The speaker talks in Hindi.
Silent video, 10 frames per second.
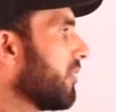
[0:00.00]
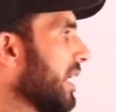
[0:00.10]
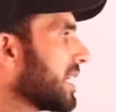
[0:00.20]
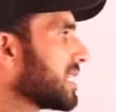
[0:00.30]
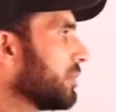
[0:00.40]

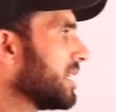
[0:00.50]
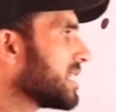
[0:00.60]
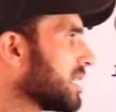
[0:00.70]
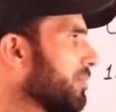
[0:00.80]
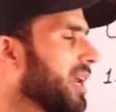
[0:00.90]
फ्लेक्सीबल एंड
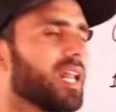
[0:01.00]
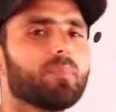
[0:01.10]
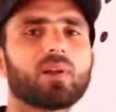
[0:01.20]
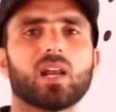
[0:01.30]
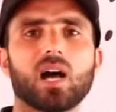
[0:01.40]
सिंपल
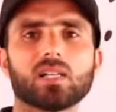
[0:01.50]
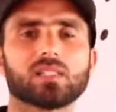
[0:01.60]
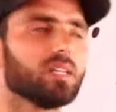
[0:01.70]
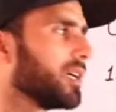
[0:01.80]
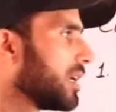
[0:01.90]
लेबर लॉज